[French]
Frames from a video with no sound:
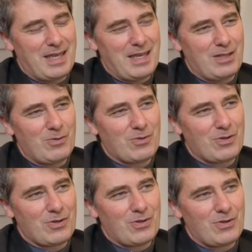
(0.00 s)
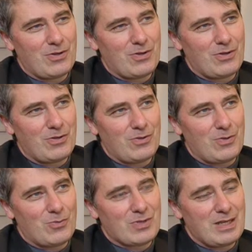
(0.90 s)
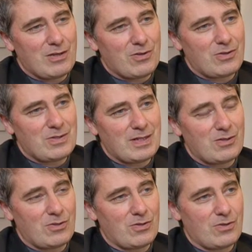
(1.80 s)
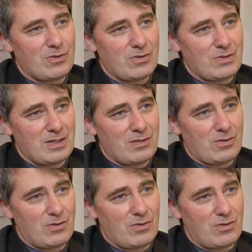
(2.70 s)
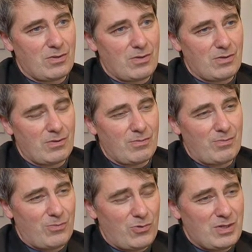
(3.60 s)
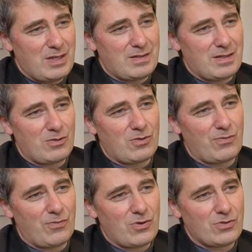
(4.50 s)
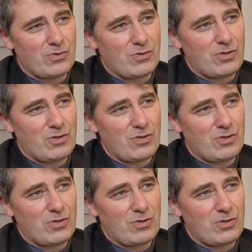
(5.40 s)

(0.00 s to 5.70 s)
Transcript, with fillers: Et donc de montrer que cette, cette beauté, cette force du